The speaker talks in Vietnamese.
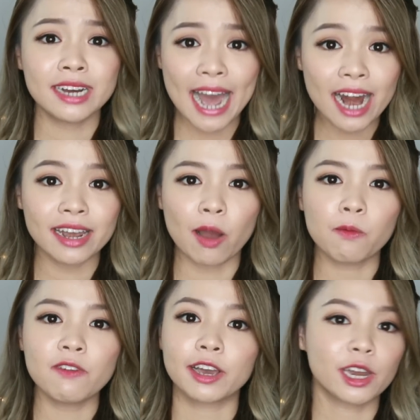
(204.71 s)
khá là
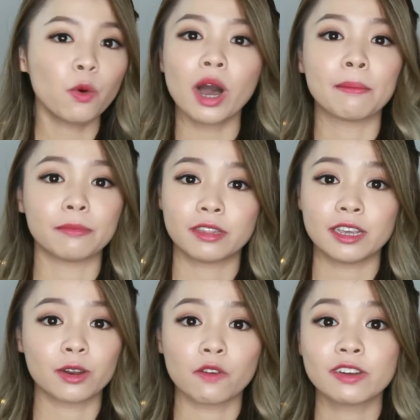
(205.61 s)
nóng và cái độ ẩm
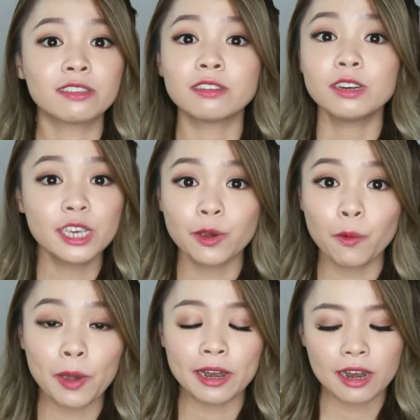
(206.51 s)
thì nó vẫn giữ y
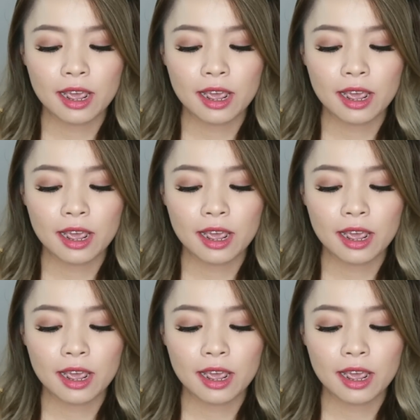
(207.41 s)
nguyên